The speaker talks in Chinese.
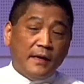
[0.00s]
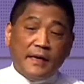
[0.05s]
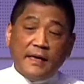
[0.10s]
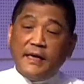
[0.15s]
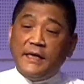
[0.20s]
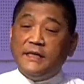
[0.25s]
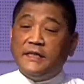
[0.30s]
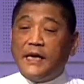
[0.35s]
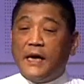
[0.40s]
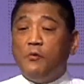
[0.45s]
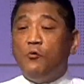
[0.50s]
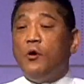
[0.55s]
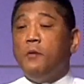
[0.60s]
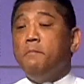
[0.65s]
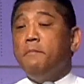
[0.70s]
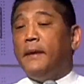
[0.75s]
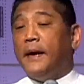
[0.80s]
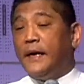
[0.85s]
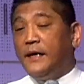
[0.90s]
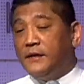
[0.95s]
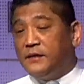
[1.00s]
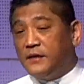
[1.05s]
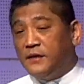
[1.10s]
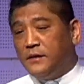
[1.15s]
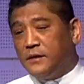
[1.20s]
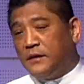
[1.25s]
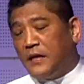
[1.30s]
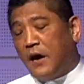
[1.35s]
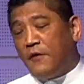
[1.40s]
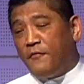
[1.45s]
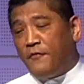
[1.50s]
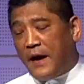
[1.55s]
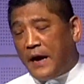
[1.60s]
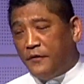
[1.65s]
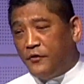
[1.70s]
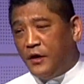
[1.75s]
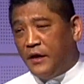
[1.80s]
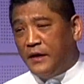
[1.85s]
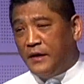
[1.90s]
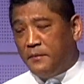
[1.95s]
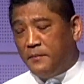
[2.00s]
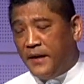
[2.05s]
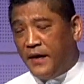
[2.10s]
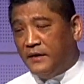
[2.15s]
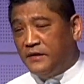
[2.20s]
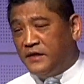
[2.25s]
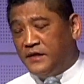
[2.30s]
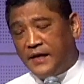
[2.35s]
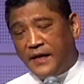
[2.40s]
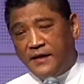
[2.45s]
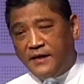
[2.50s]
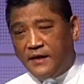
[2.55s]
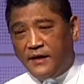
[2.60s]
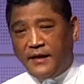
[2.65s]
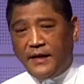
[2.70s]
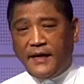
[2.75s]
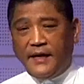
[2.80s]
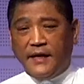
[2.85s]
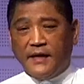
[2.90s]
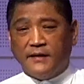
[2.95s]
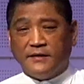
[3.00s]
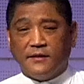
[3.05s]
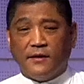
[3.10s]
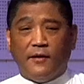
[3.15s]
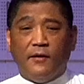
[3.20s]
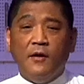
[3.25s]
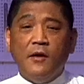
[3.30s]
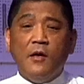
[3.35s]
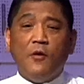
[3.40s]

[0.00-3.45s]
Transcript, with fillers: 以前我每一次到法院里面前科累累的时候，